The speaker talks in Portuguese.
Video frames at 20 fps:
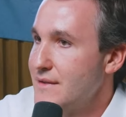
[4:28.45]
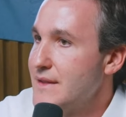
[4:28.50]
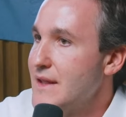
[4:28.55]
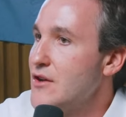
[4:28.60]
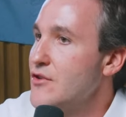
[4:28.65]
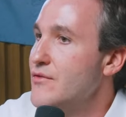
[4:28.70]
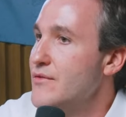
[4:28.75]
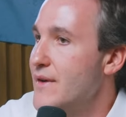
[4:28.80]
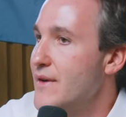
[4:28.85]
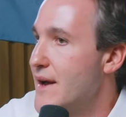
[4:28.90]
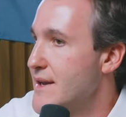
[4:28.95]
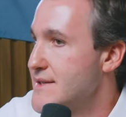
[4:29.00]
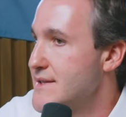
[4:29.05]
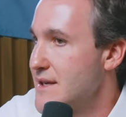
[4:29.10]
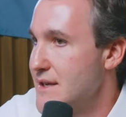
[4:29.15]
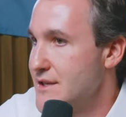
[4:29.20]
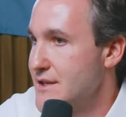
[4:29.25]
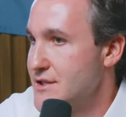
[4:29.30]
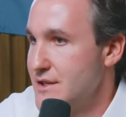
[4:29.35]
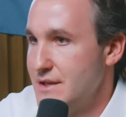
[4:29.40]
Tem o
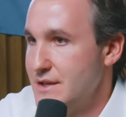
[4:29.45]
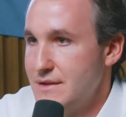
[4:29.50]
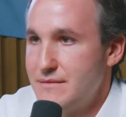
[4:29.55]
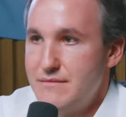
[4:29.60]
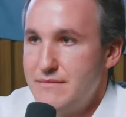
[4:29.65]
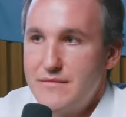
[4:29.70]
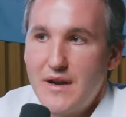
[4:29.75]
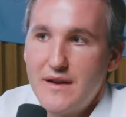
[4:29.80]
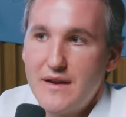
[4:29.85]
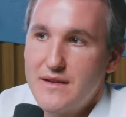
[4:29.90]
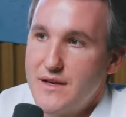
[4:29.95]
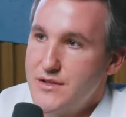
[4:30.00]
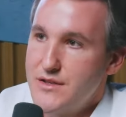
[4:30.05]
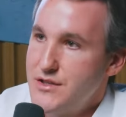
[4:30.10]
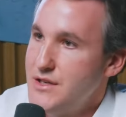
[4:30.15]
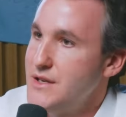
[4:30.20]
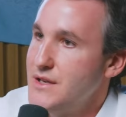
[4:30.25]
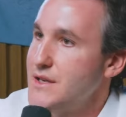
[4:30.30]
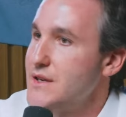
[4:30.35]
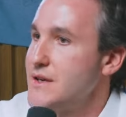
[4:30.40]
vértice ali de 30
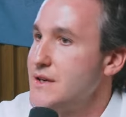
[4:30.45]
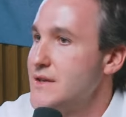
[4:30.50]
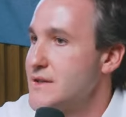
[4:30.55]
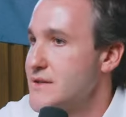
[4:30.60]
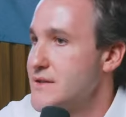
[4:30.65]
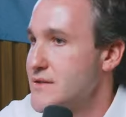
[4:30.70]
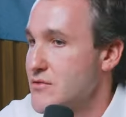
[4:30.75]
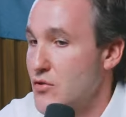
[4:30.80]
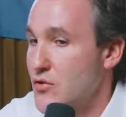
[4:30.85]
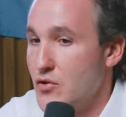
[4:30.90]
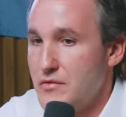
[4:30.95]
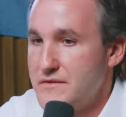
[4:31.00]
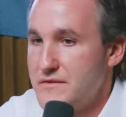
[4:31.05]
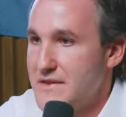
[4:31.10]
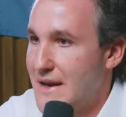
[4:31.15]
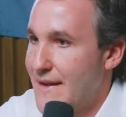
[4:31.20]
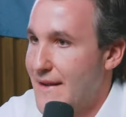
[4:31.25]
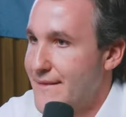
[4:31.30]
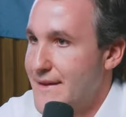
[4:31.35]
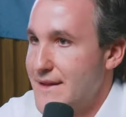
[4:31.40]
dias, ou
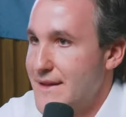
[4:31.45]
sei lá,